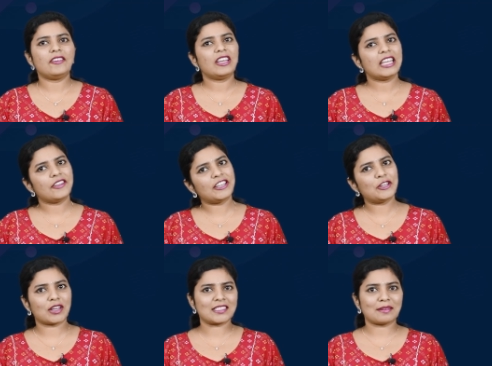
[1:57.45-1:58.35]
ఇవి ఈ
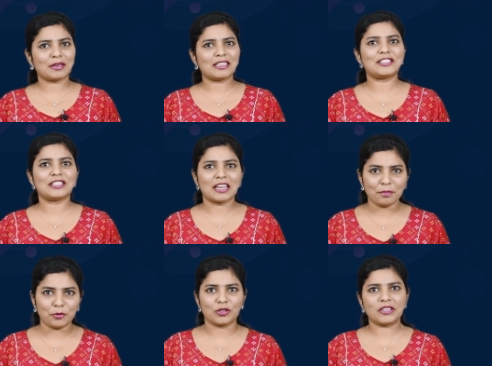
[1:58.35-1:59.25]
వీడియోకి సంబంధించిన
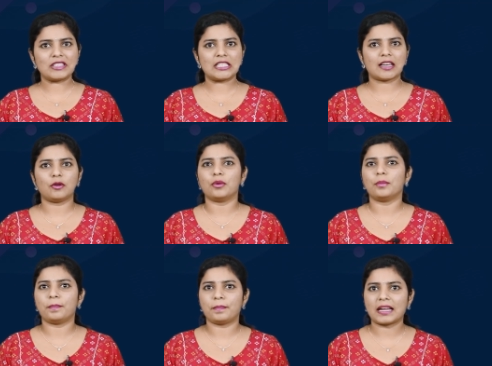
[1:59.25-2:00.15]
పూర్తి విషయాలు
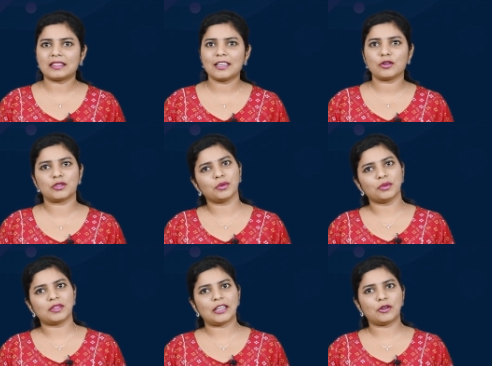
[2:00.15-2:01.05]
ప్రతిరోజు
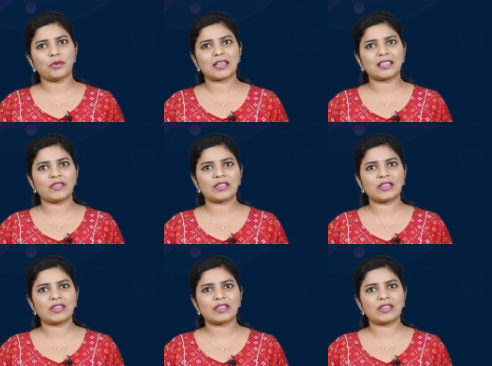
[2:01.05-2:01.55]
తెలుగు వార్త